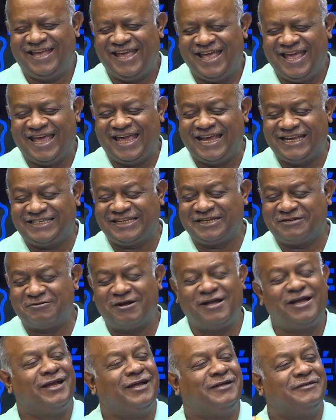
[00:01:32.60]
Et c'est quoi
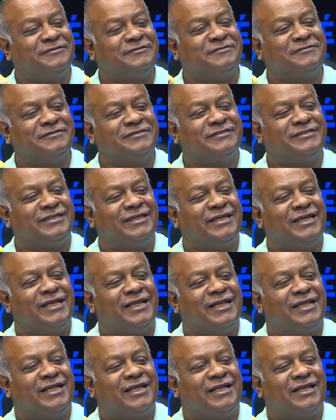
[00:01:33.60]
ah, ça,
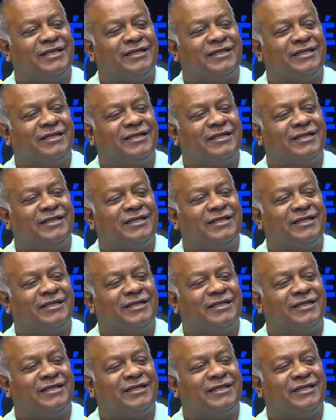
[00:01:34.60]
euh,